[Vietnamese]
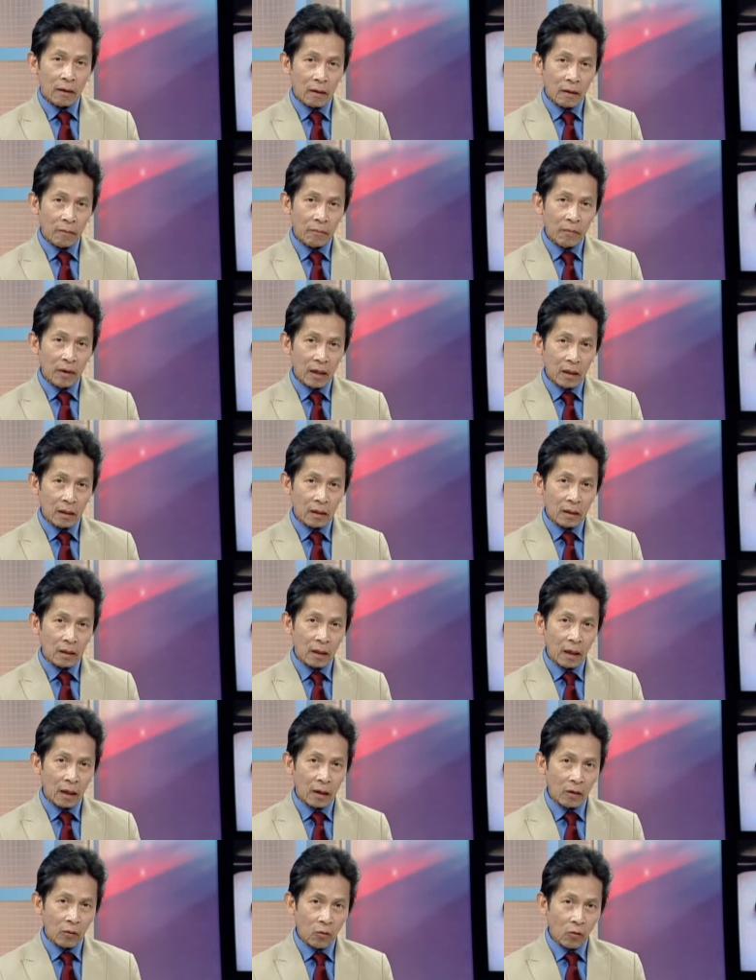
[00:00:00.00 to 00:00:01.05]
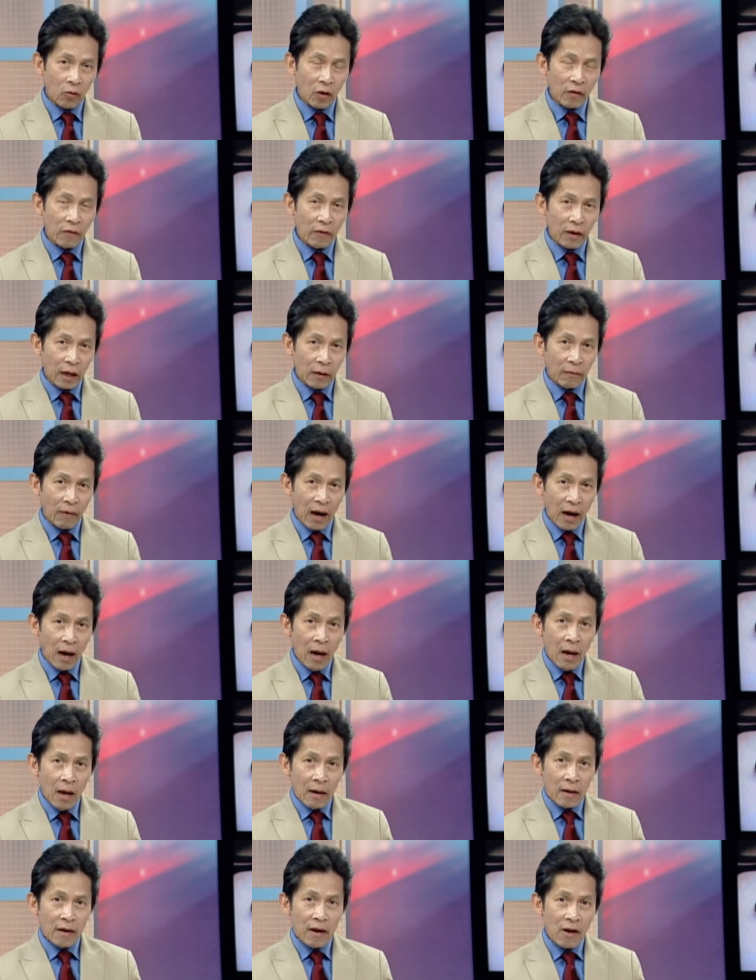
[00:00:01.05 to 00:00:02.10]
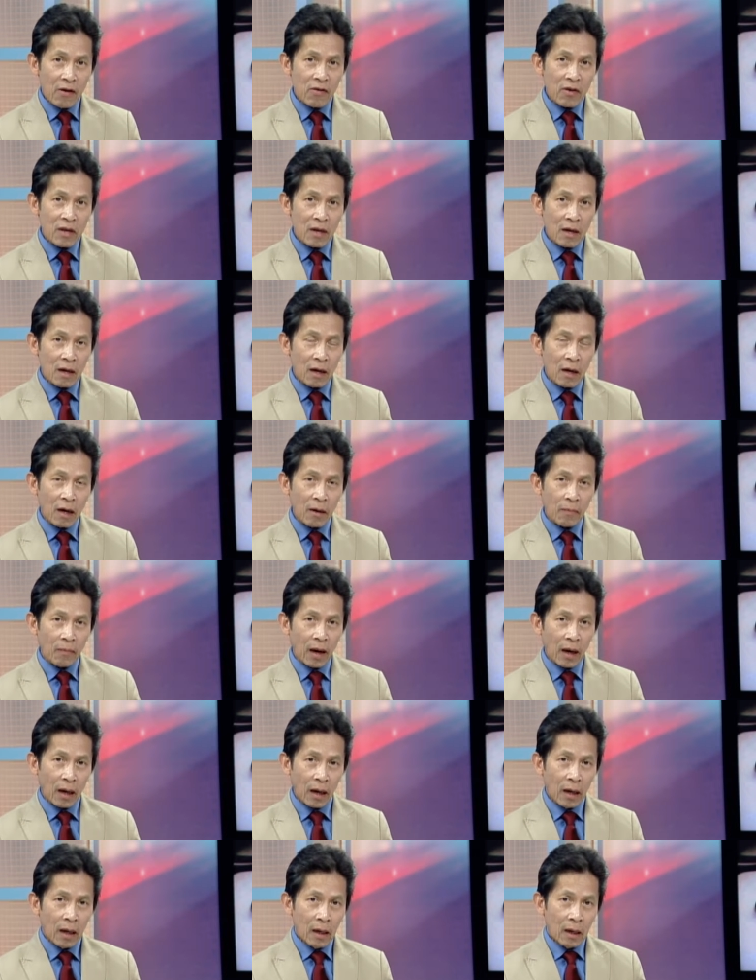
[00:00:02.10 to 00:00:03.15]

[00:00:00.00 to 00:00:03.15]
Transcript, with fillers: à, bình tình của quý vị và nếu như á, mà